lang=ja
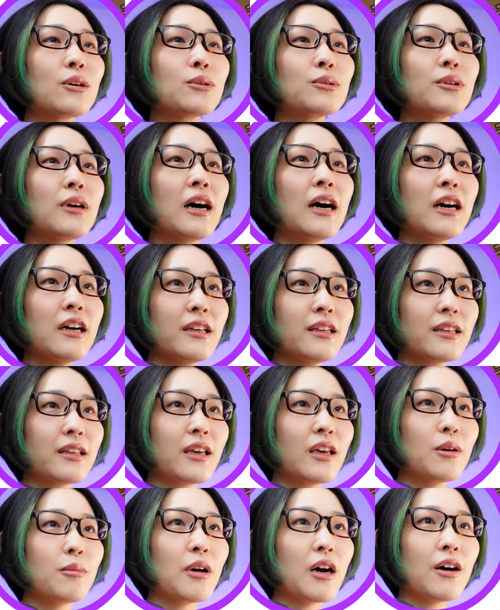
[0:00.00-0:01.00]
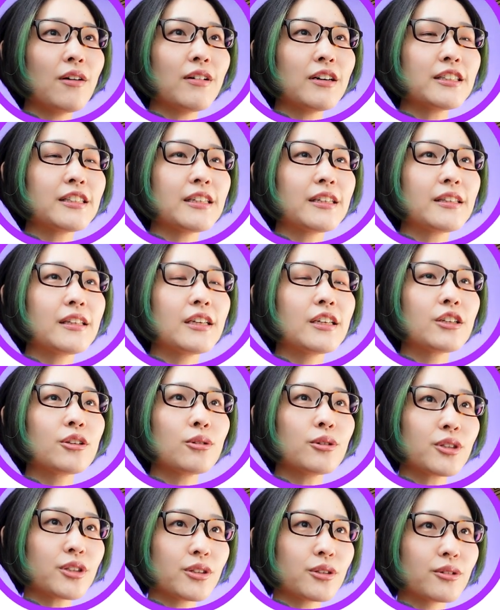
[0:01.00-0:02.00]
この背景も合わせて
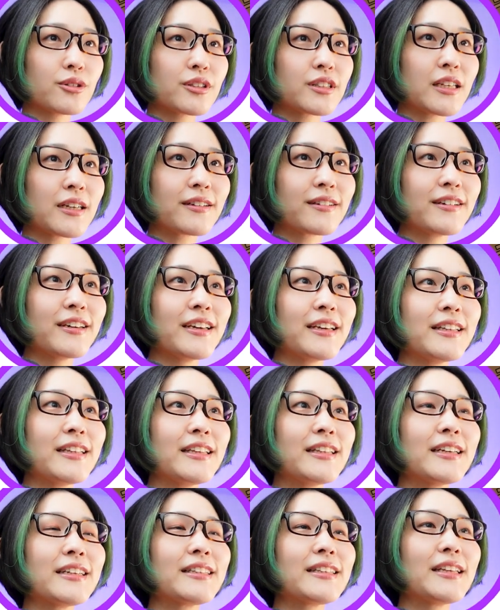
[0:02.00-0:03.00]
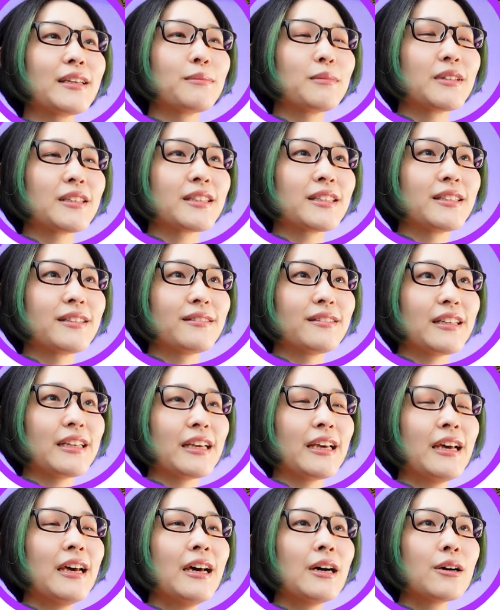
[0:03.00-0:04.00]
一つの作品になっていますの
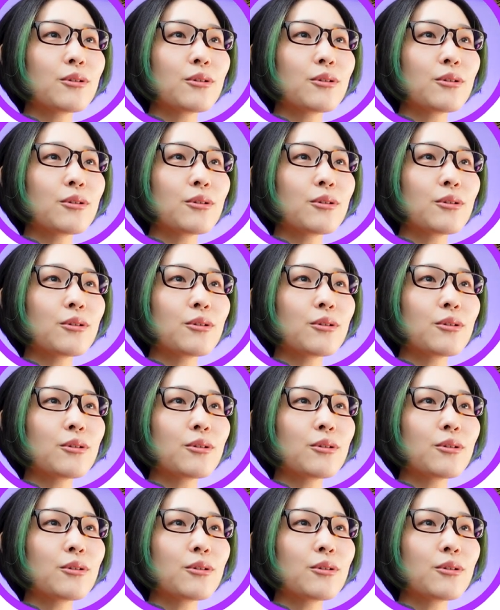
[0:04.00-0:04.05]
で